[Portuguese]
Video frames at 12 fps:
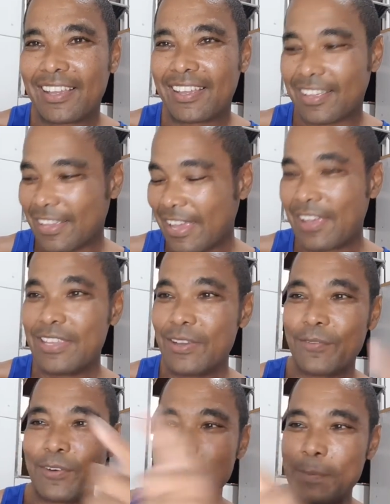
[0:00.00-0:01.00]
É, e
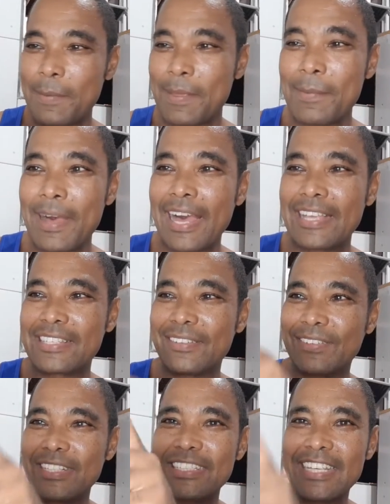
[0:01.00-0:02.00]
eu vou espremer mais, eu
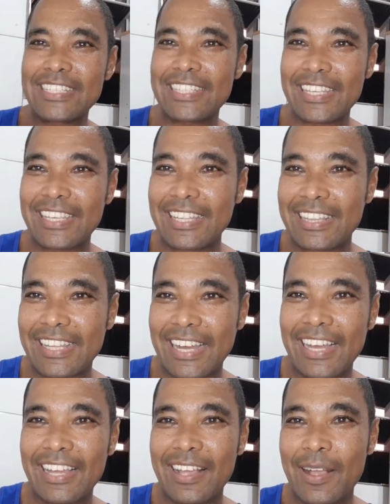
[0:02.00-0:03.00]
vou encher isso aqui,
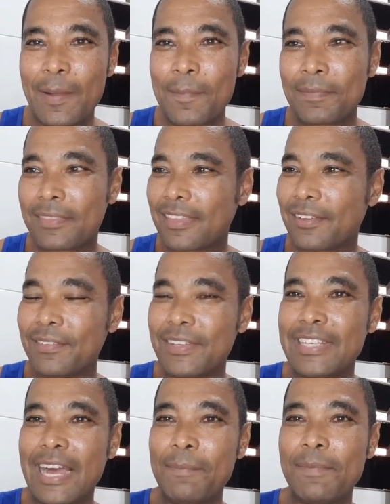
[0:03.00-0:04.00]
tá? E o
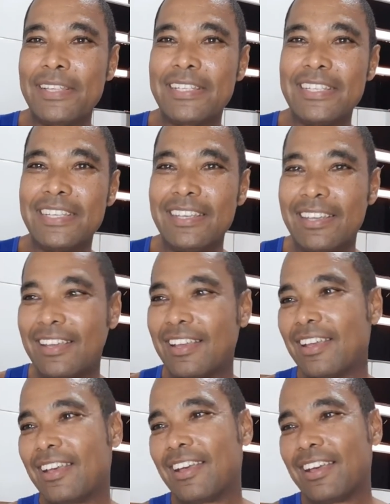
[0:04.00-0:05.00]
vídeo rapidinho.
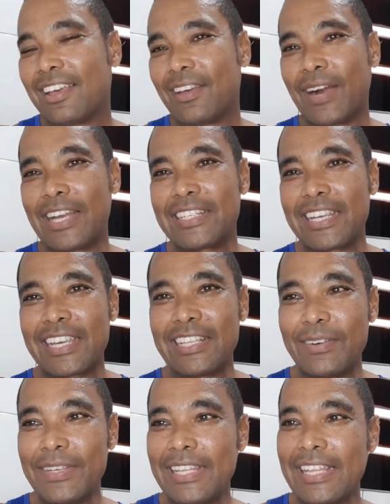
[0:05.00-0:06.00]
Eu achei que
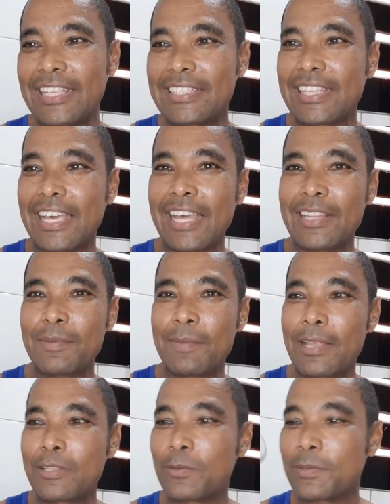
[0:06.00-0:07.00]
não ia dar certo,
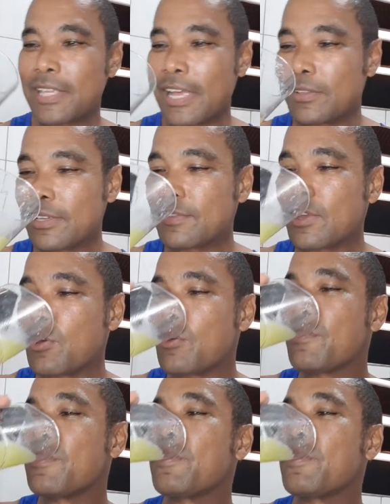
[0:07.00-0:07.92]
mas suco saídas ver.